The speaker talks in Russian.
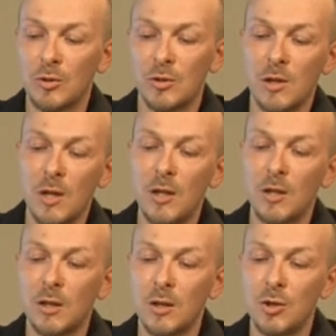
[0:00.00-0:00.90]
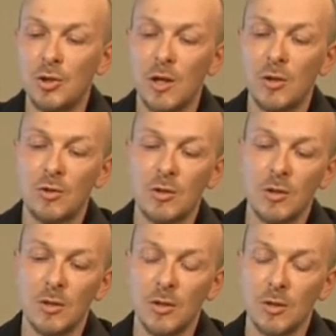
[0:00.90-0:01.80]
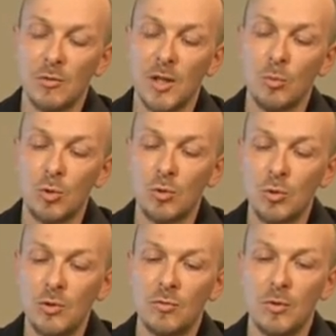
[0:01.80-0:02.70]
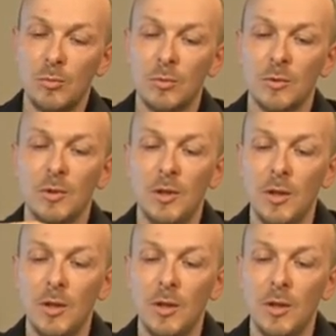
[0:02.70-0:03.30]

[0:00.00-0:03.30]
зеркальных отличаются своим устройством.